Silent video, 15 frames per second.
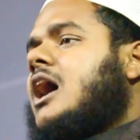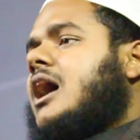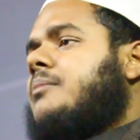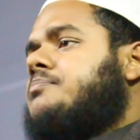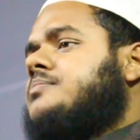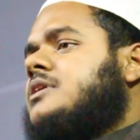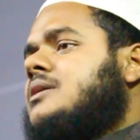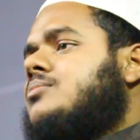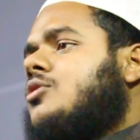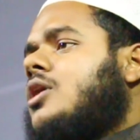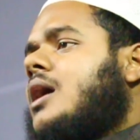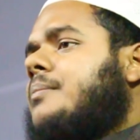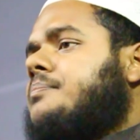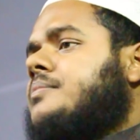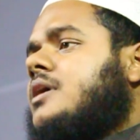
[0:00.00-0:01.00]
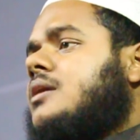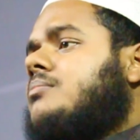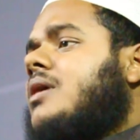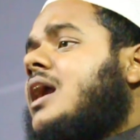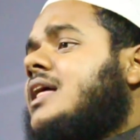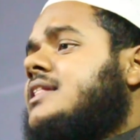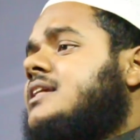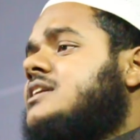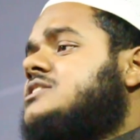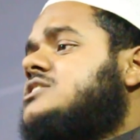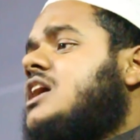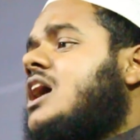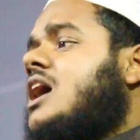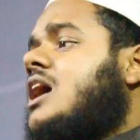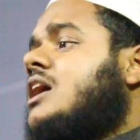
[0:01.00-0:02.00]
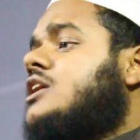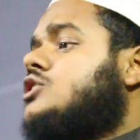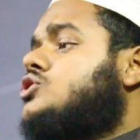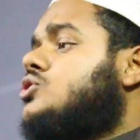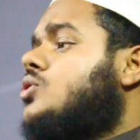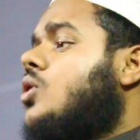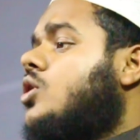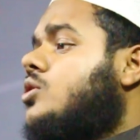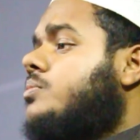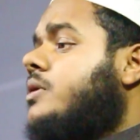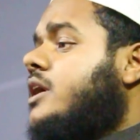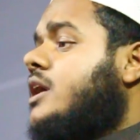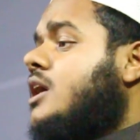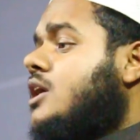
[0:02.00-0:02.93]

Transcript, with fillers: আপনি এবং আপনার বাড়িতে যা কিছু ঘটবে